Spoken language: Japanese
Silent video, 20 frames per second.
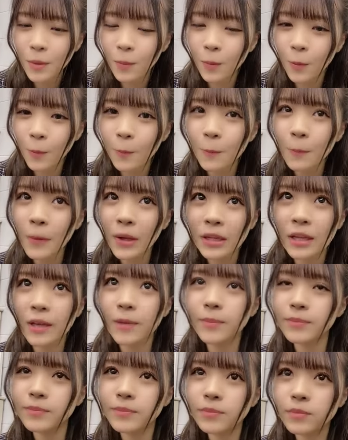でもほんま
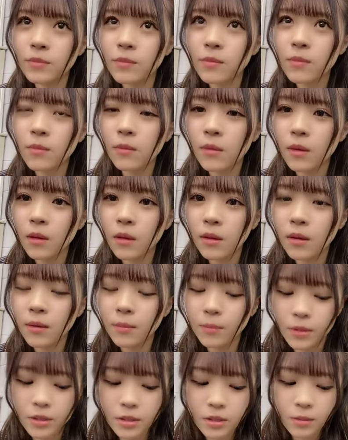に
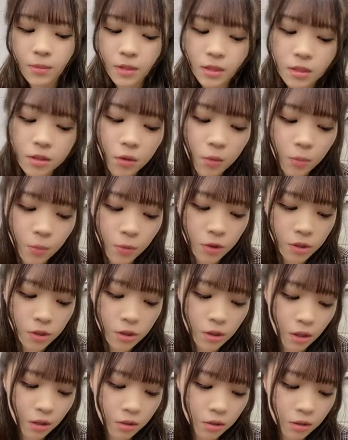めちゃめちゃ思い
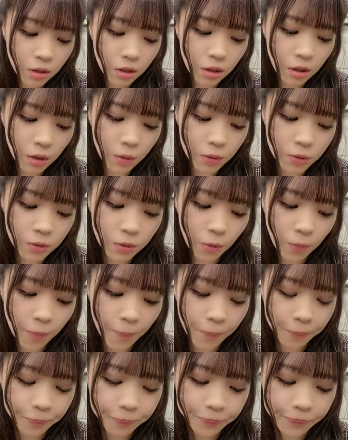出あるからこそ
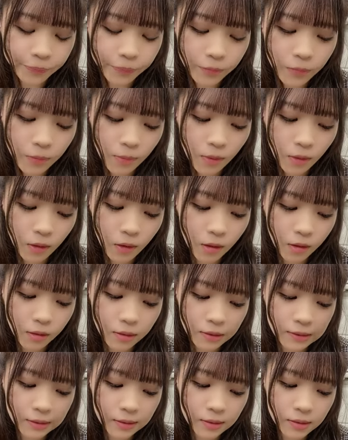
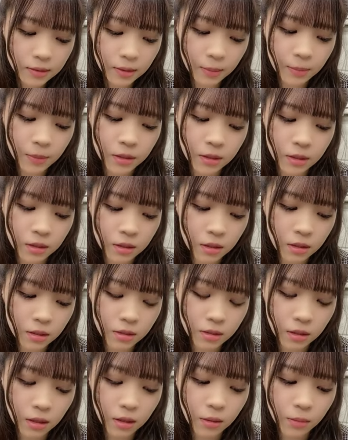寂しいで
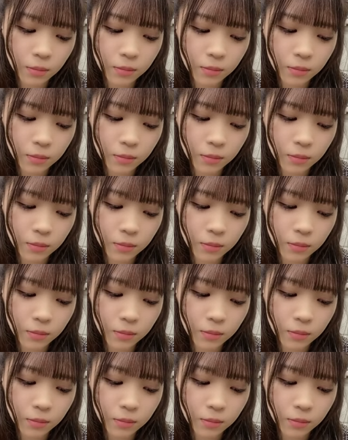すね